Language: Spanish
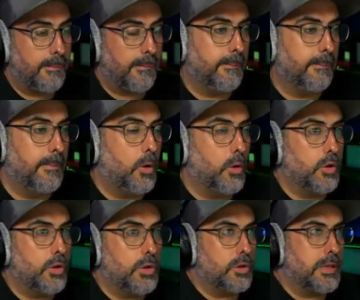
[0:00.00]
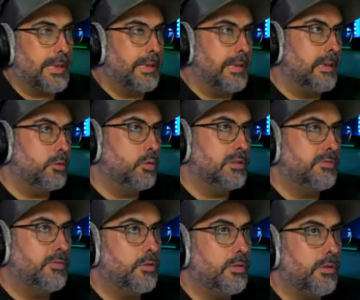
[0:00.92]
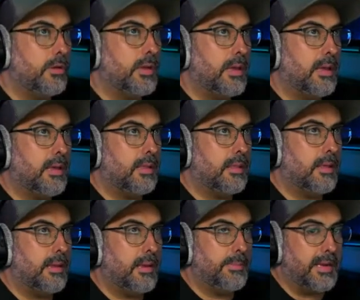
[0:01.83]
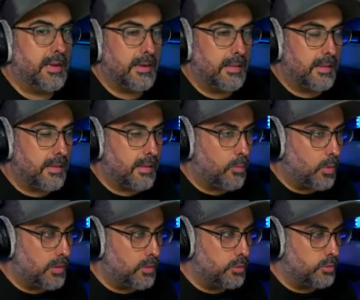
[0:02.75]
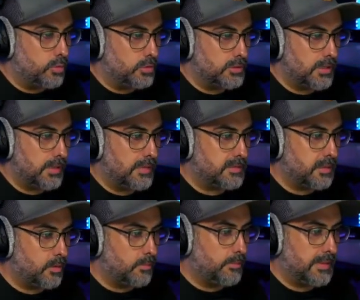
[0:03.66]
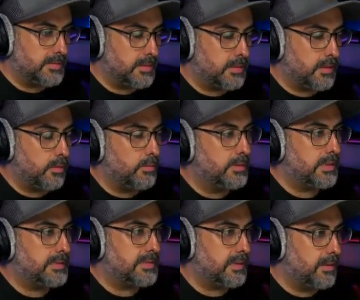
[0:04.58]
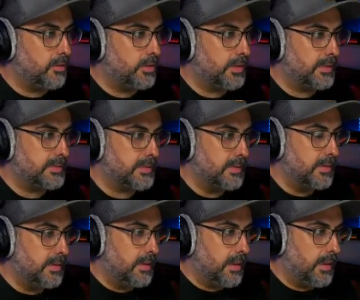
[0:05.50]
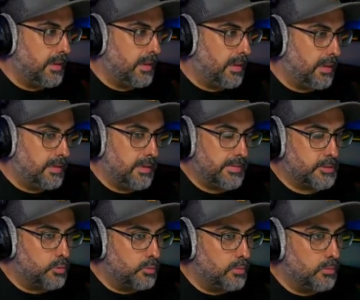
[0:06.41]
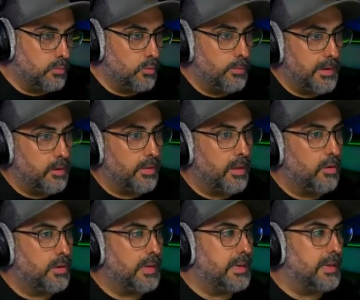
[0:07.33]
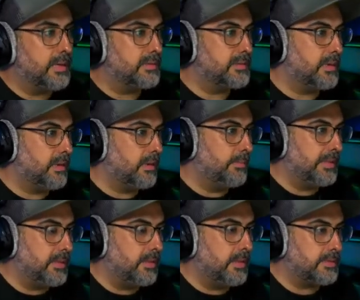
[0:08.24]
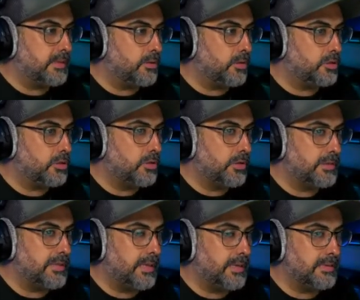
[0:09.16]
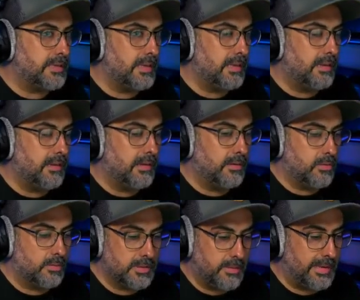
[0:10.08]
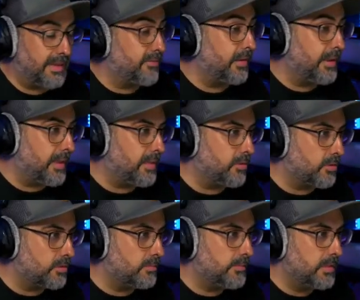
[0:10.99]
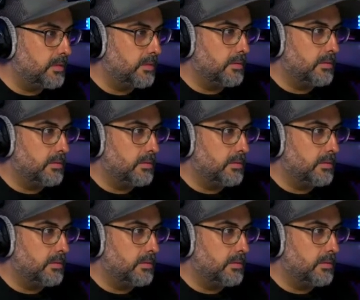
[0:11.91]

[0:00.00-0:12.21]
no, yo creo que eh, Twitch funciona de la manera de que cuando tú consigues más de 50 seguidores, eh, llevas un número de horas emitidas y todo eso, entonces tienes el, ¿cómo se llama? El afiliado. monetizar.